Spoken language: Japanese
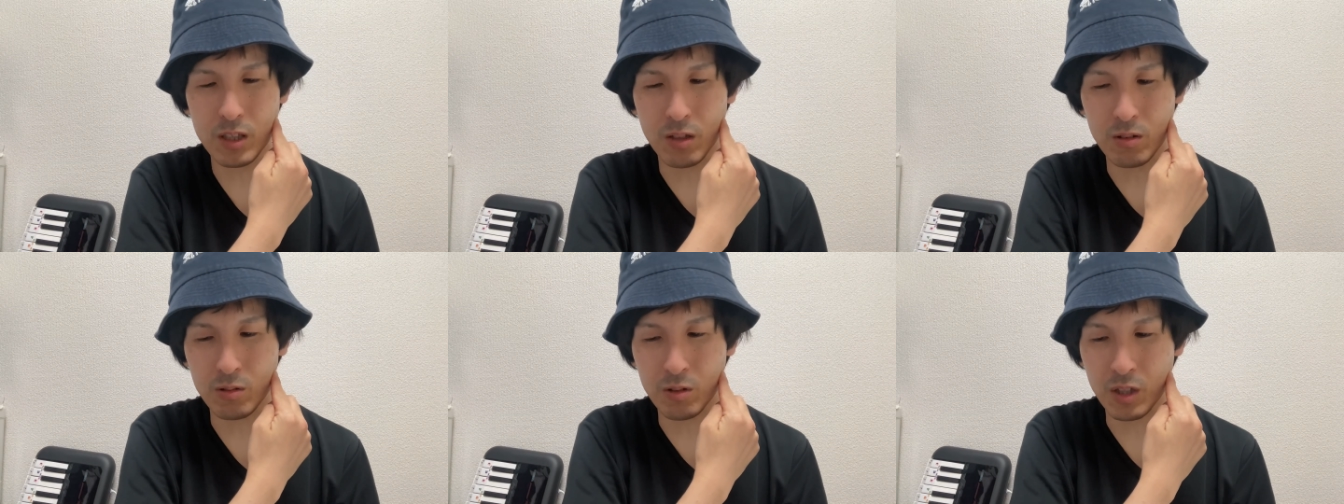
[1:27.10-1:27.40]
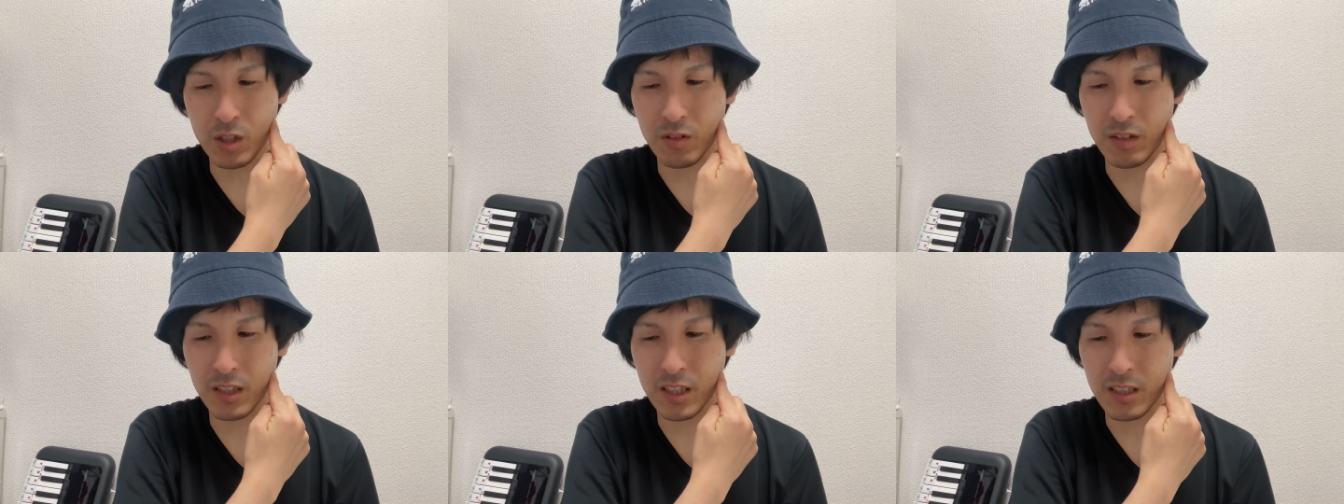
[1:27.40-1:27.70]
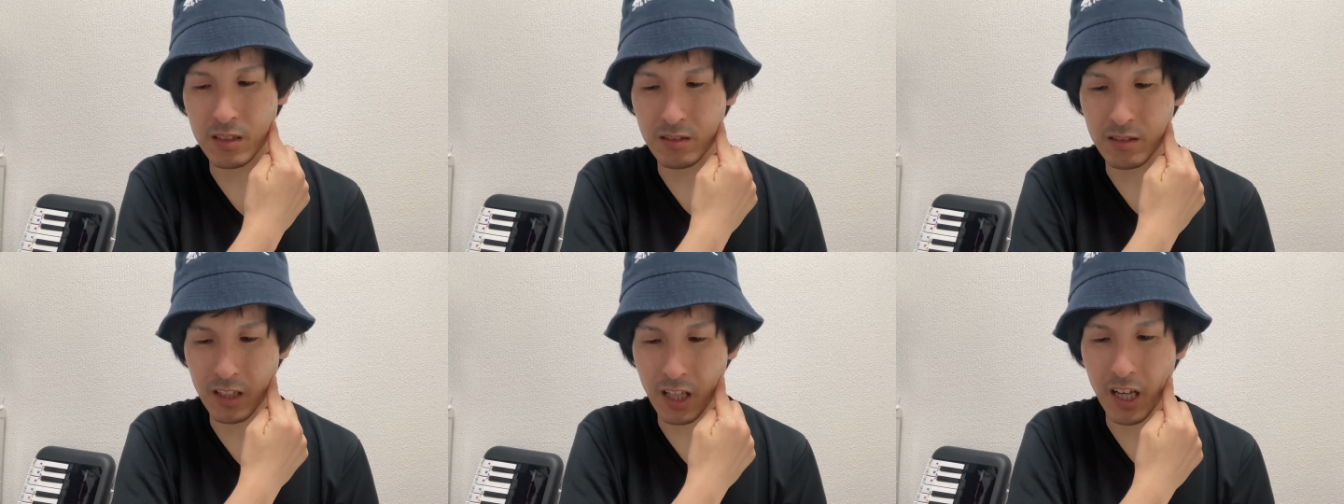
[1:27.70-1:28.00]
時は
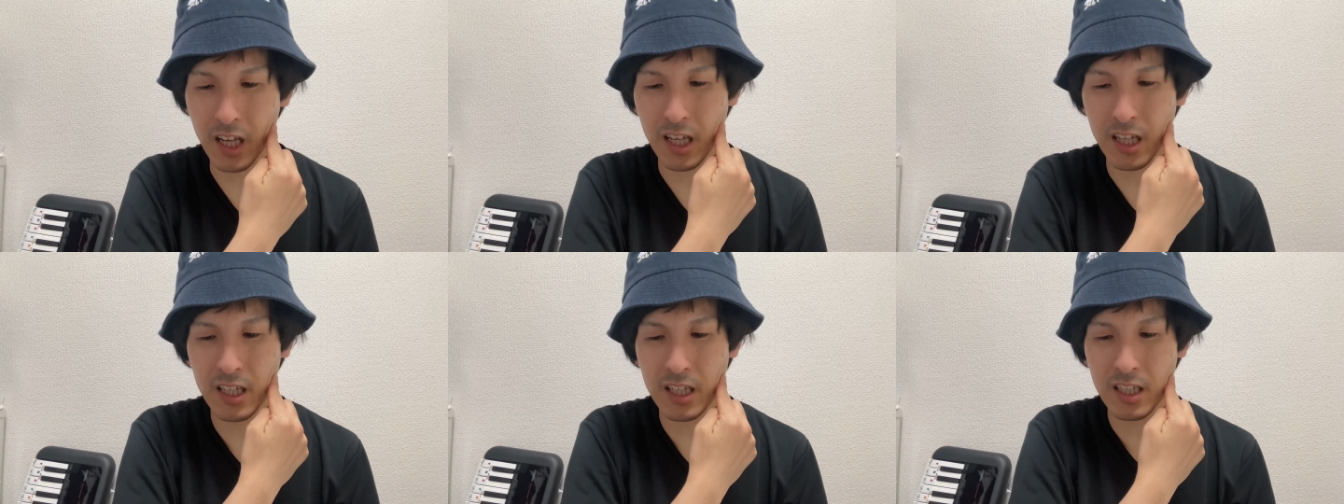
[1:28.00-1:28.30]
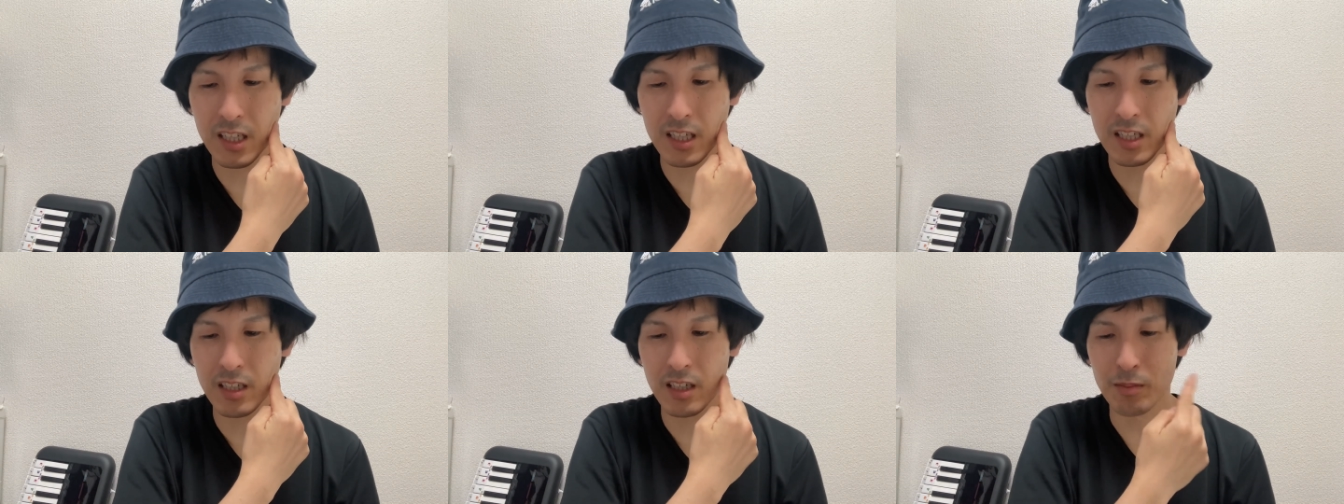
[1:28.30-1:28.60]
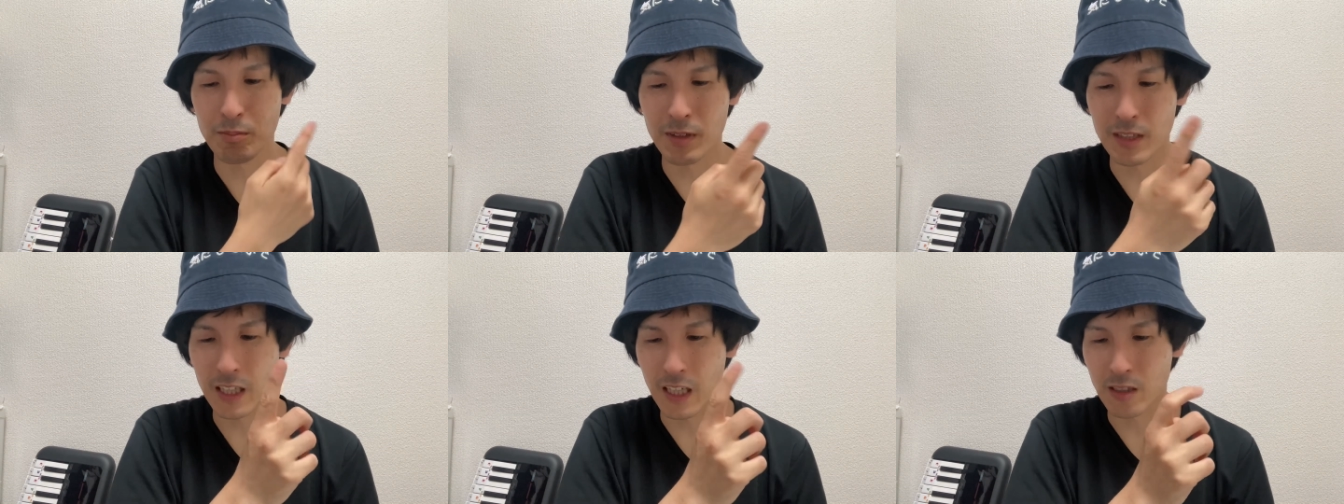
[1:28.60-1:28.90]
ですね、
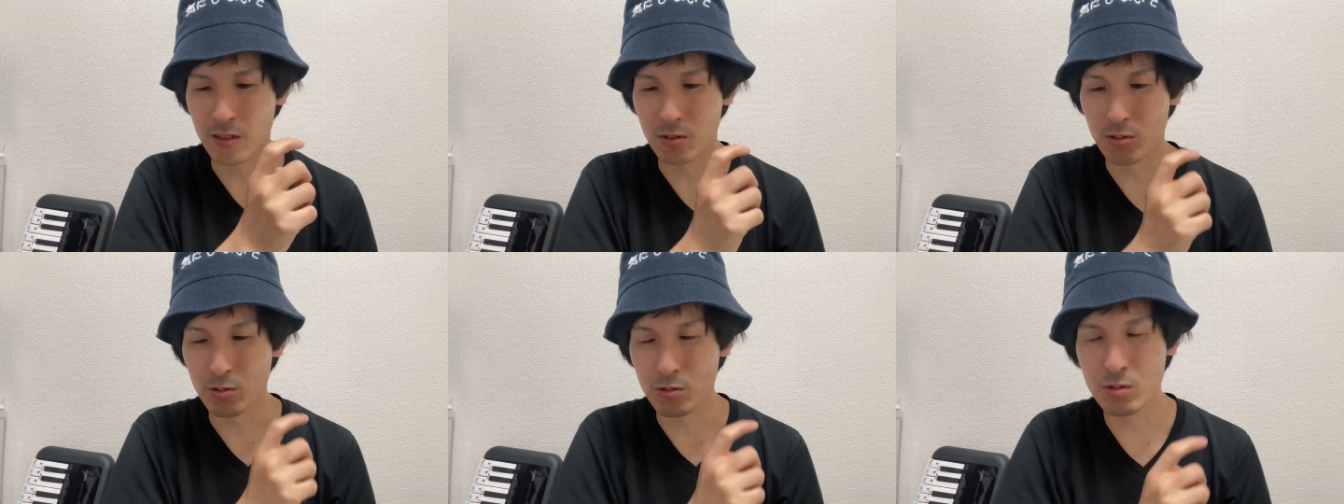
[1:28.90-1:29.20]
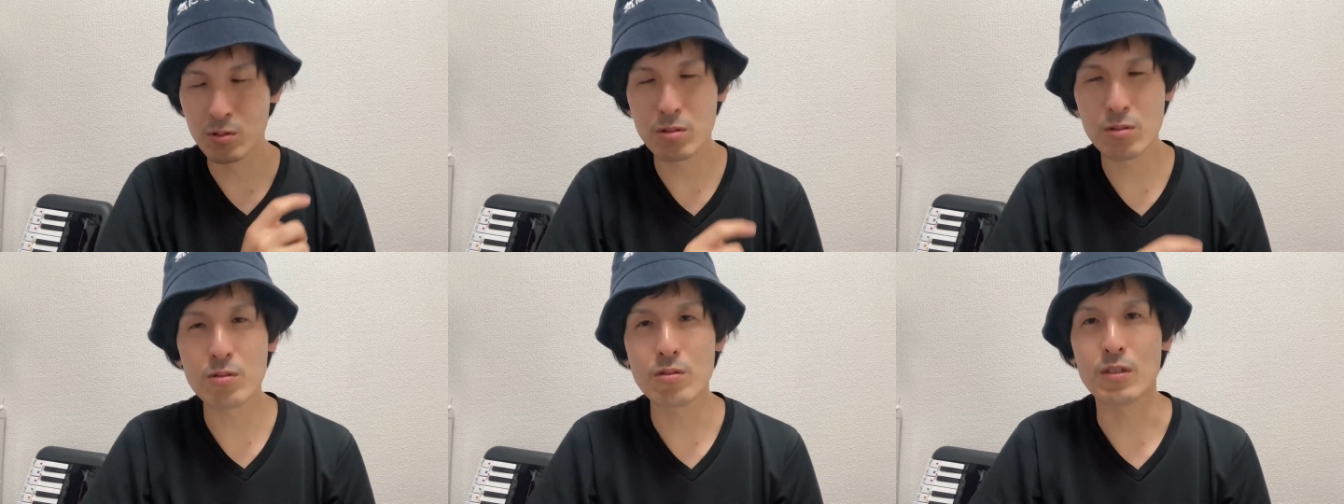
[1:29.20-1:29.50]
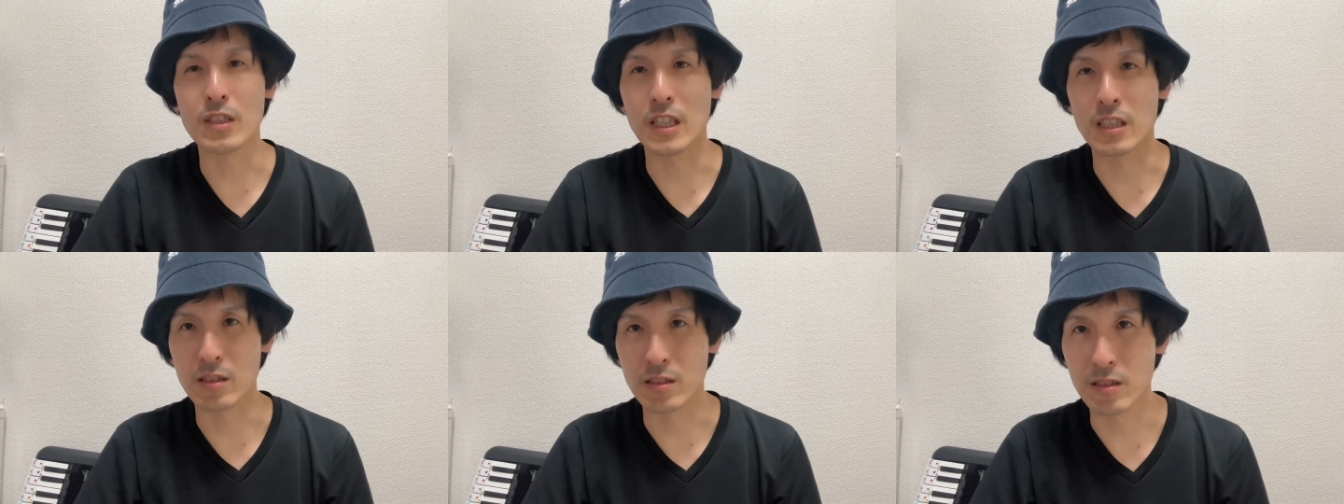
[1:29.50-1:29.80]
まだ映る
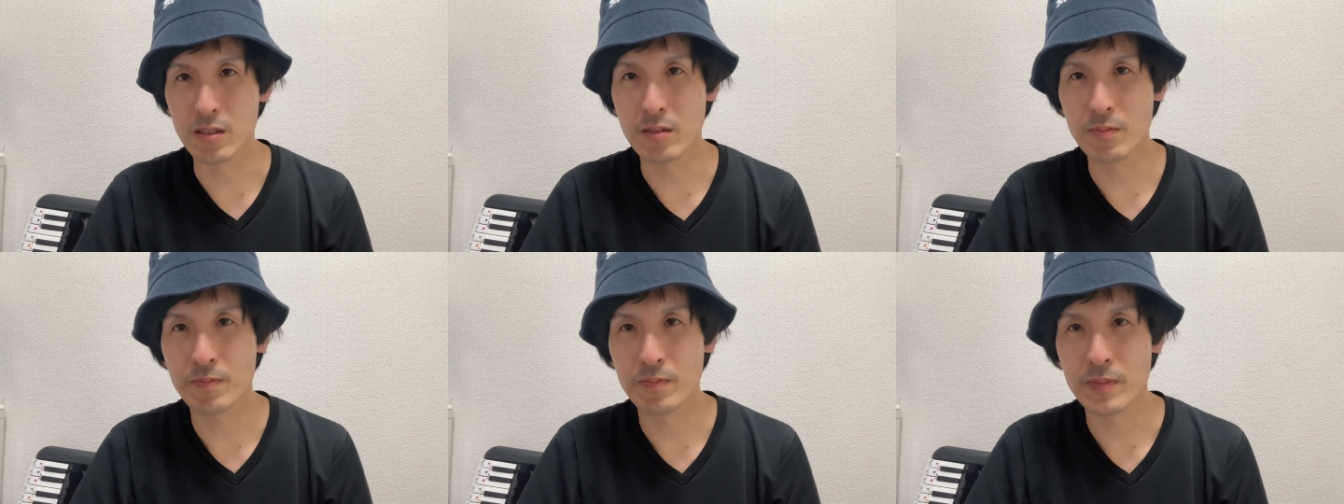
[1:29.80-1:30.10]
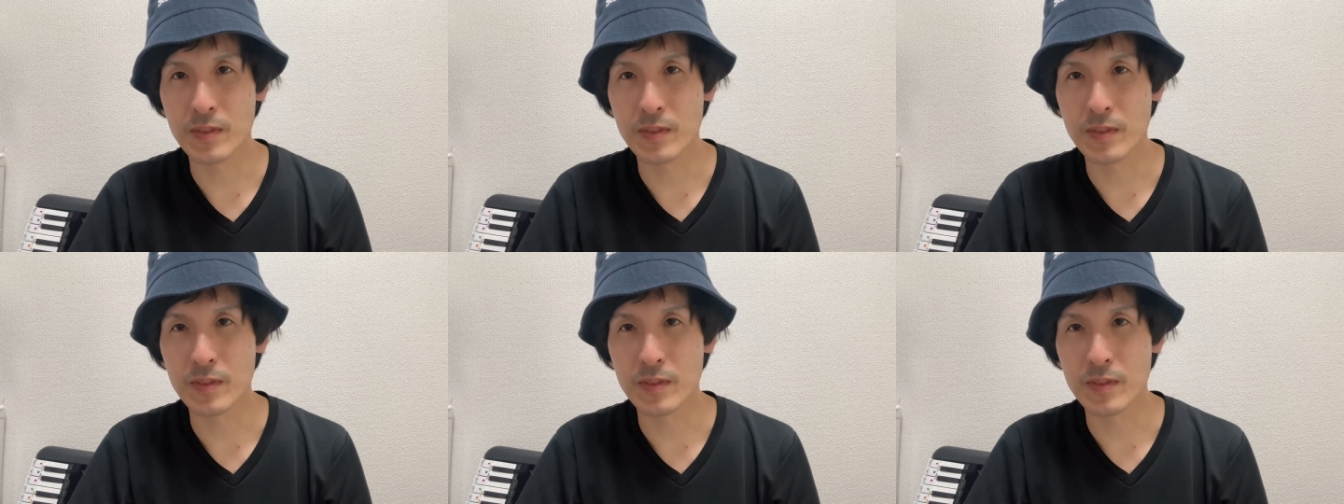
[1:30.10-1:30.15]
んです。